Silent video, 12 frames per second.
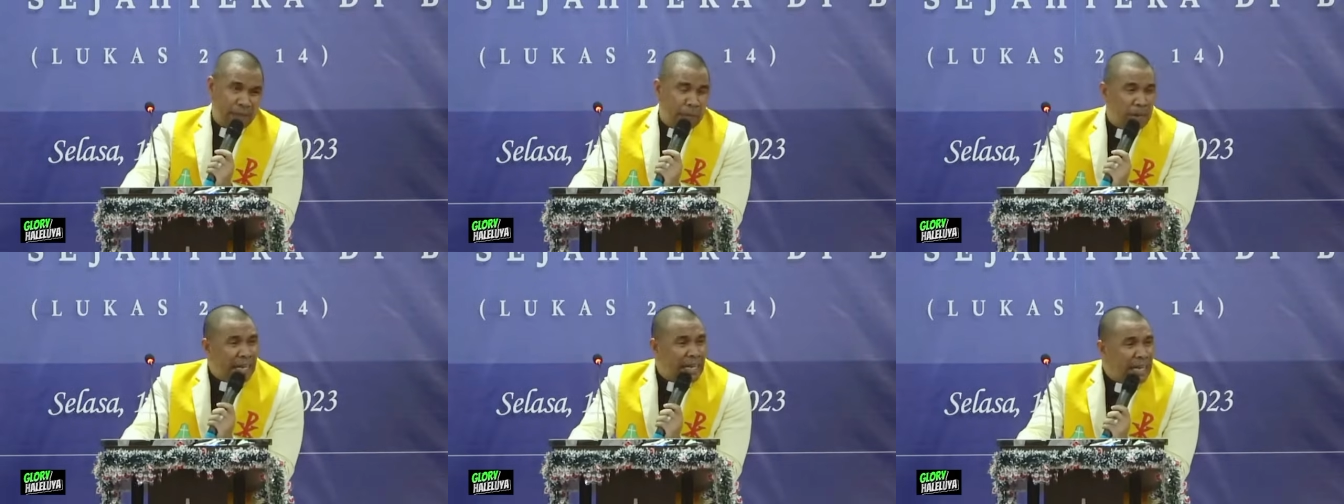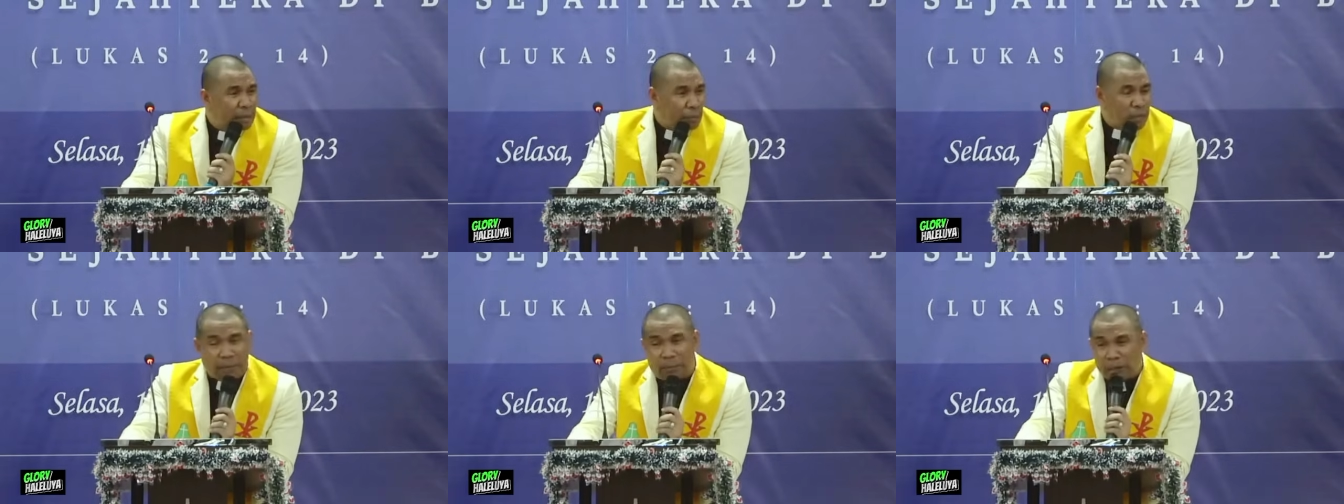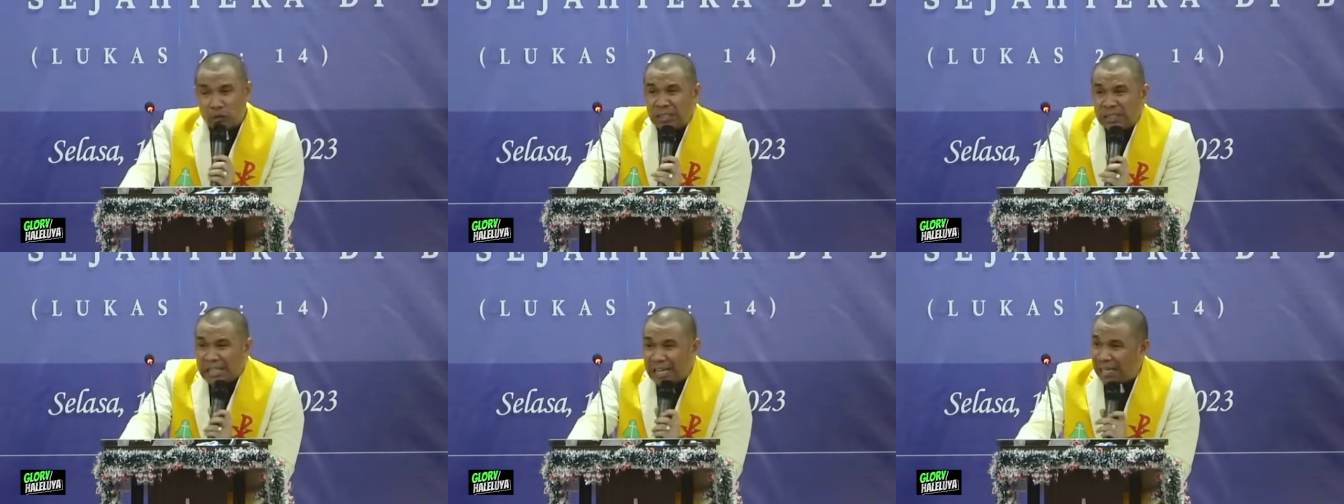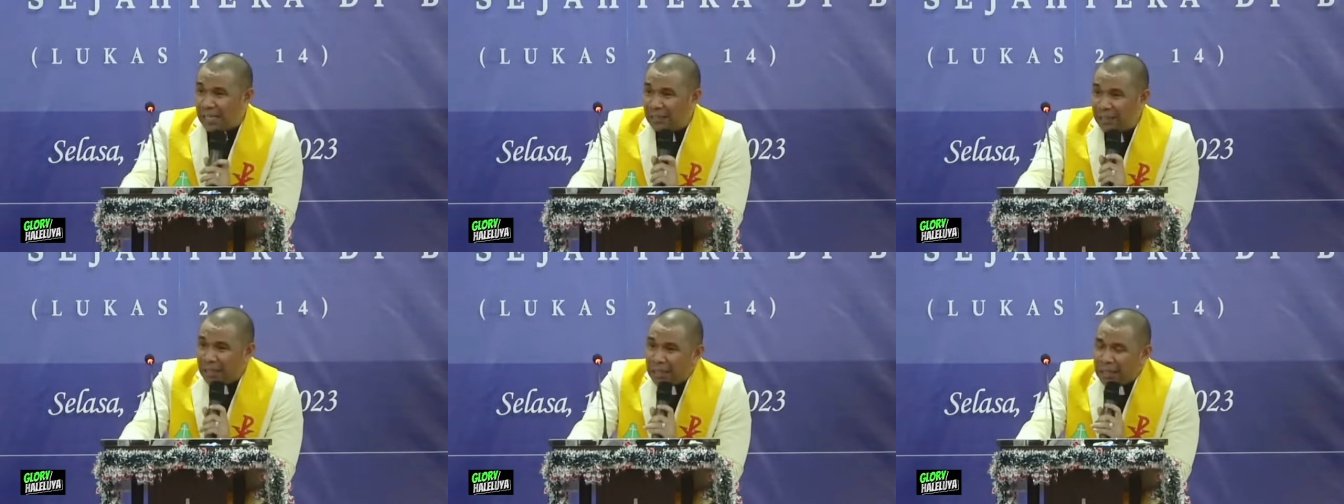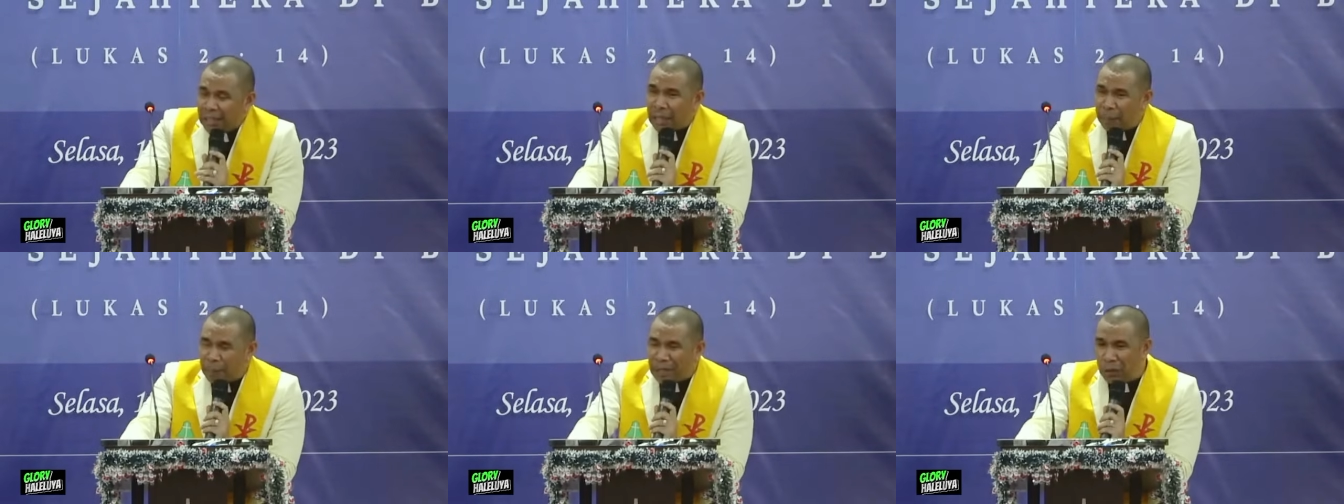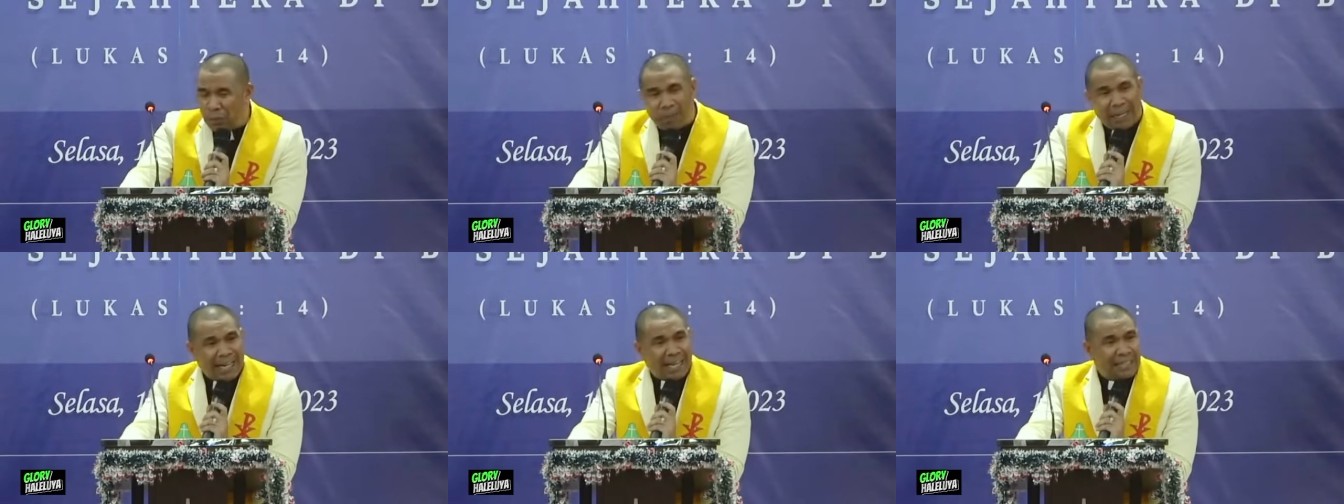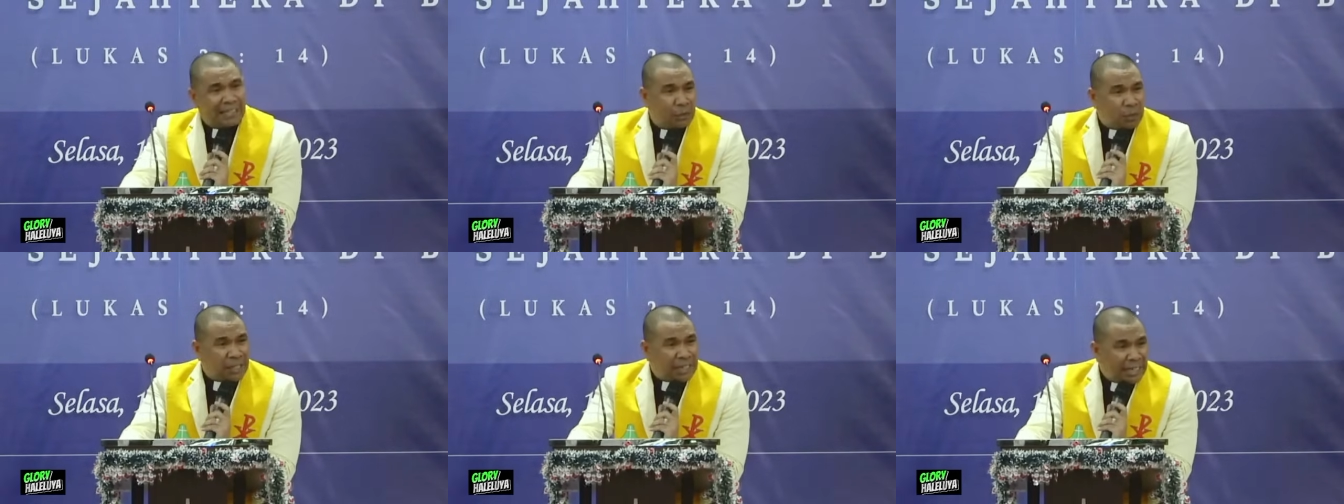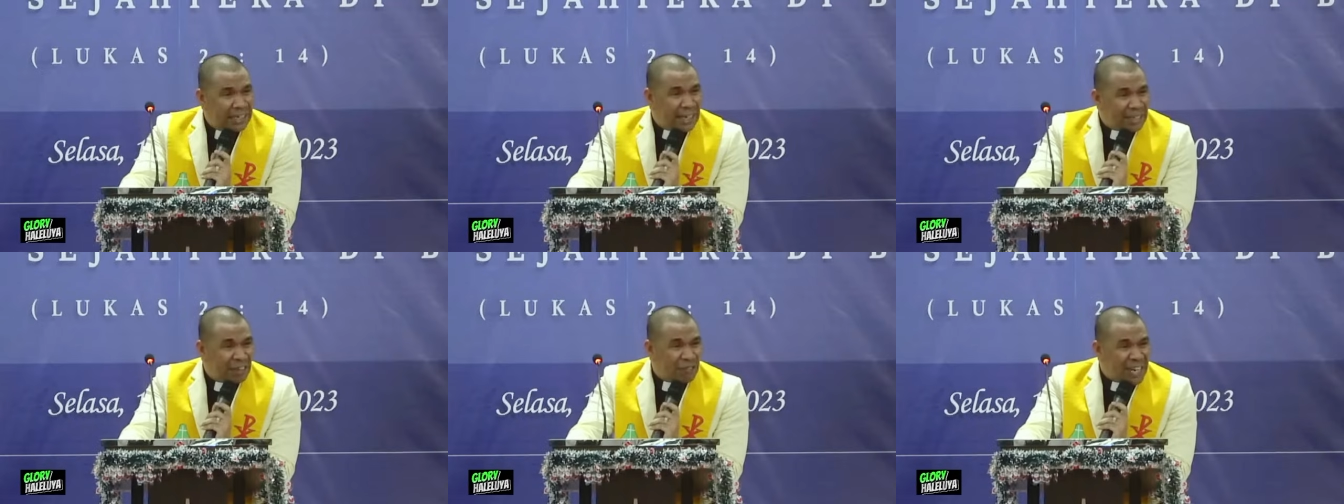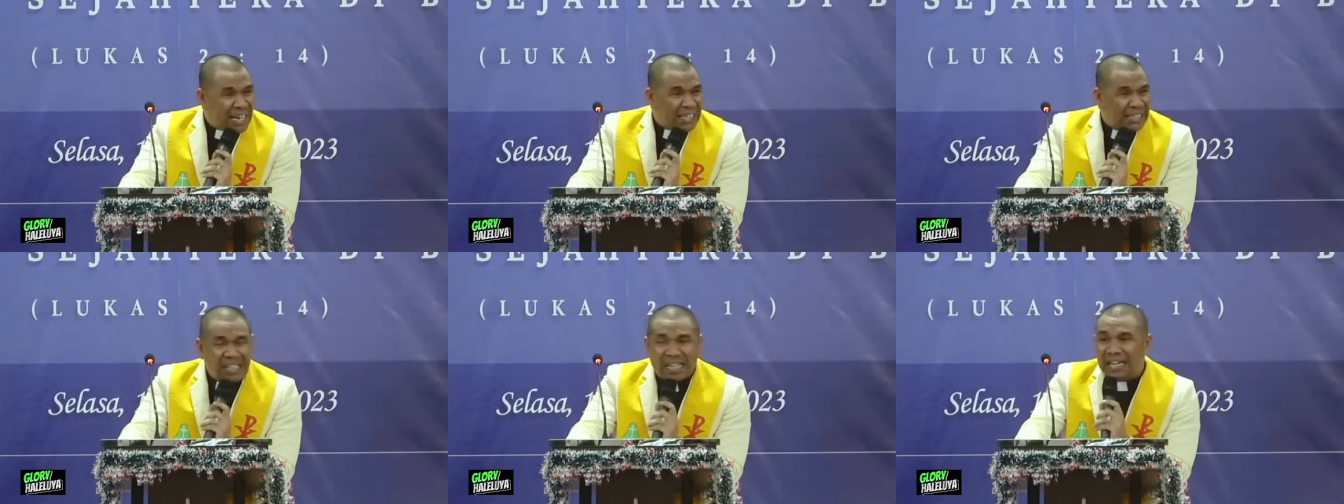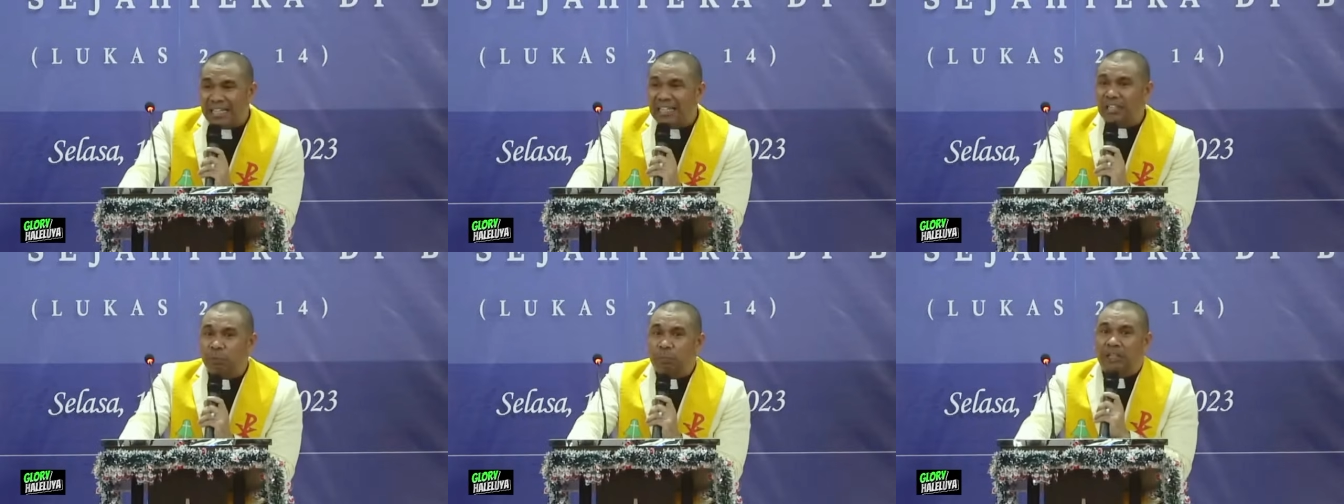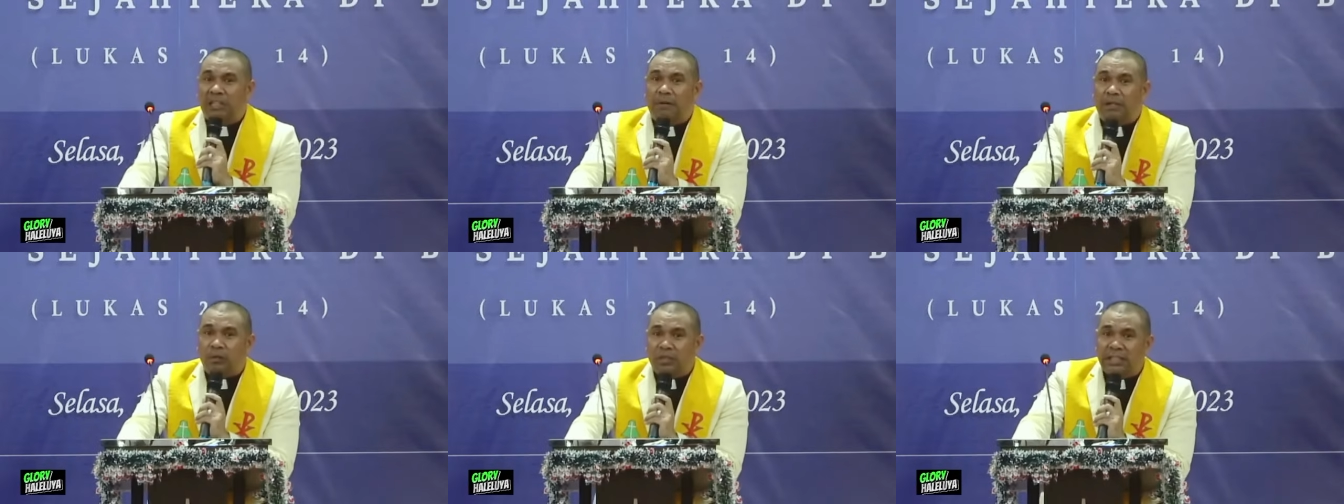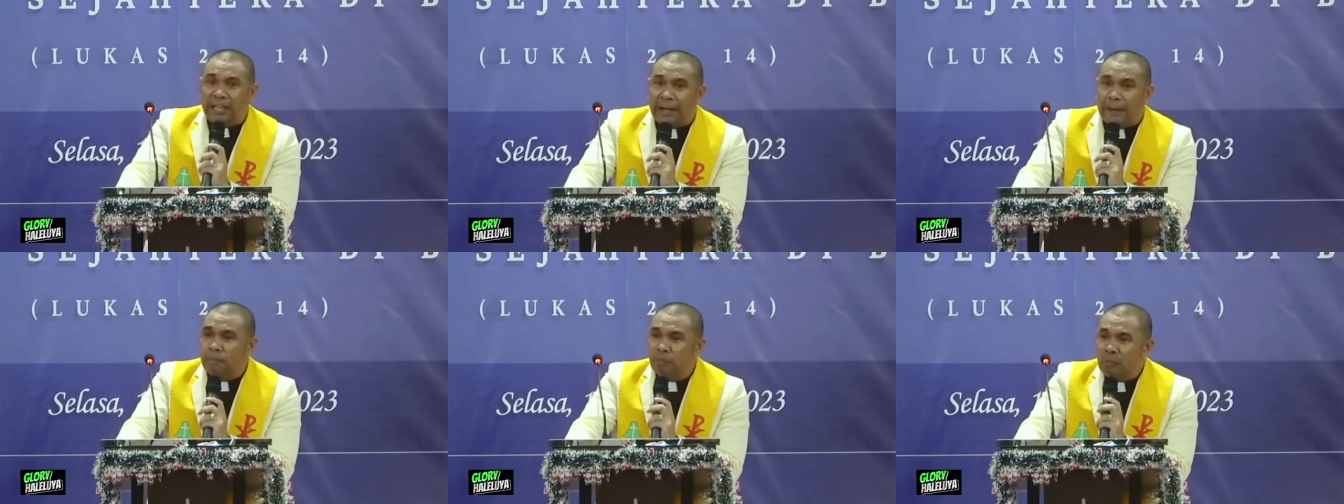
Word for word: Malaikat bukan manusia, tapi kalau malaikat itu kita identifikasikan dia seperti manusia.